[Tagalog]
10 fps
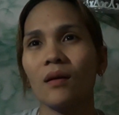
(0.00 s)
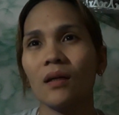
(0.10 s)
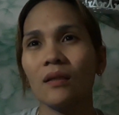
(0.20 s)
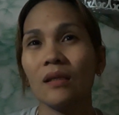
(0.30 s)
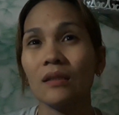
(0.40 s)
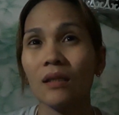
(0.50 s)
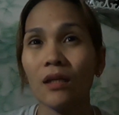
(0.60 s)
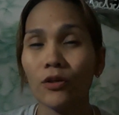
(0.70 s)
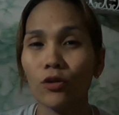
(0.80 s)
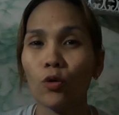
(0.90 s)
At isa
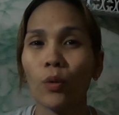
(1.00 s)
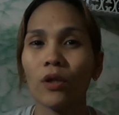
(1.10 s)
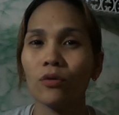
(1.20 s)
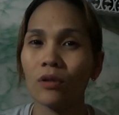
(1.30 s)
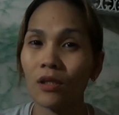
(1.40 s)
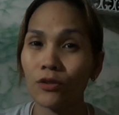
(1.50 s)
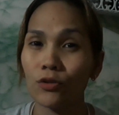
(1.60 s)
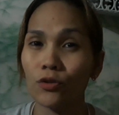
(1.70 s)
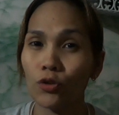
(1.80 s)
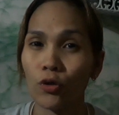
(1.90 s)
lang yung kwento nila
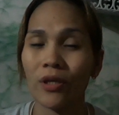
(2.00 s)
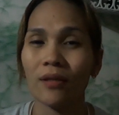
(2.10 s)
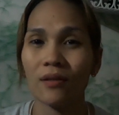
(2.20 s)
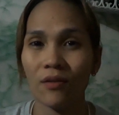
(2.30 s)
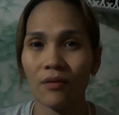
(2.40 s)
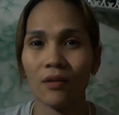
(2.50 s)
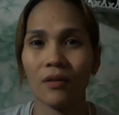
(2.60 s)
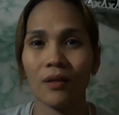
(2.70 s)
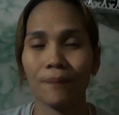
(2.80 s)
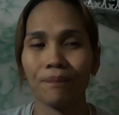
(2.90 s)
Joy at Isa
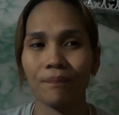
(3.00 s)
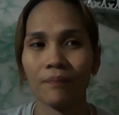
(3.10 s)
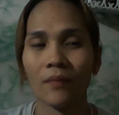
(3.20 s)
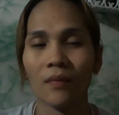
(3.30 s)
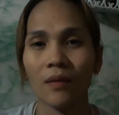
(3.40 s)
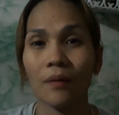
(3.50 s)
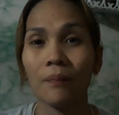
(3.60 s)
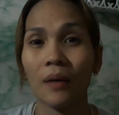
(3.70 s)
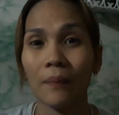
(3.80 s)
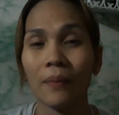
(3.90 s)
na
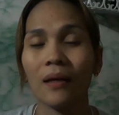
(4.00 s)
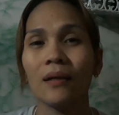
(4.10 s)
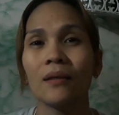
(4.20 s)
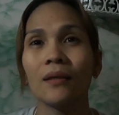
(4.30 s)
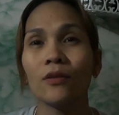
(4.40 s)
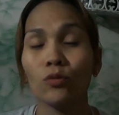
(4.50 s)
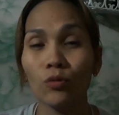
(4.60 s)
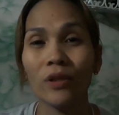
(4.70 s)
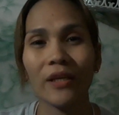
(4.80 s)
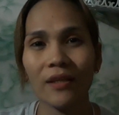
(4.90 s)

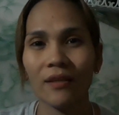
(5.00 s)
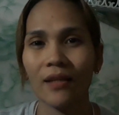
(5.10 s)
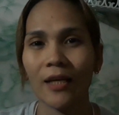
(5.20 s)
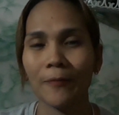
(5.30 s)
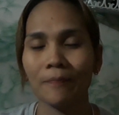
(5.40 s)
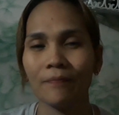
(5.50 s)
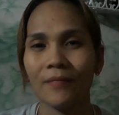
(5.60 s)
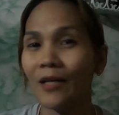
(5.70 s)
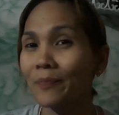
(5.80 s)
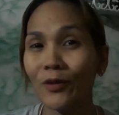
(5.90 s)
nagpapatunay din na
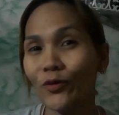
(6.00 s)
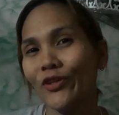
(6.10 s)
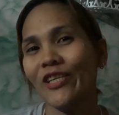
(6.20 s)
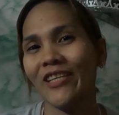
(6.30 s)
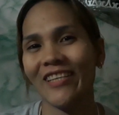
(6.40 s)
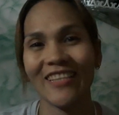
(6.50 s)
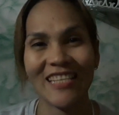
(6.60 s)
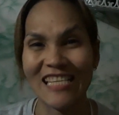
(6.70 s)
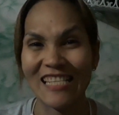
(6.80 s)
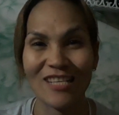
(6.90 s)
ang Pinoy hindi
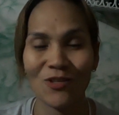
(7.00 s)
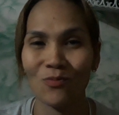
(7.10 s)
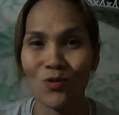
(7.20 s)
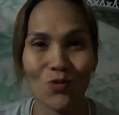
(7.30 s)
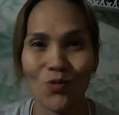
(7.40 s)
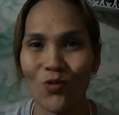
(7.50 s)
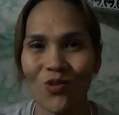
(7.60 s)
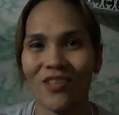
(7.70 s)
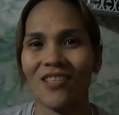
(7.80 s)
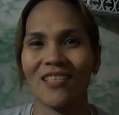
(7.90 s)
hindi sumusuko
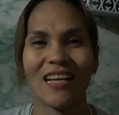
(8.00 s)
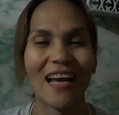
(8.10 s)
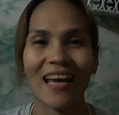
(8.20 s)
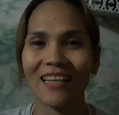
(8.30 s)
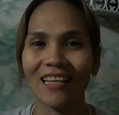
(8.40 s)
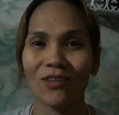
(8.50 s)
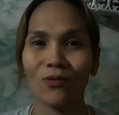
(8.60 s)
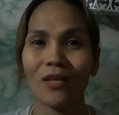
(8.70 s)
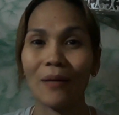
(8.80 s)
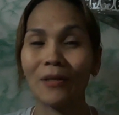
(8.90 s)
sa kahit na
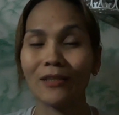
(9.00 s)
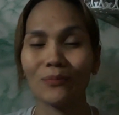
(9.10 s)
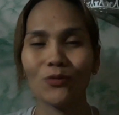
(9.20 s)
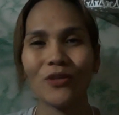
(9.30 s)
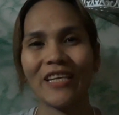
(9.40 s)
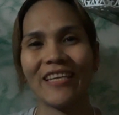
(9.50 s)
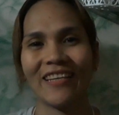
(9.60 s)
anong laban ng buhay.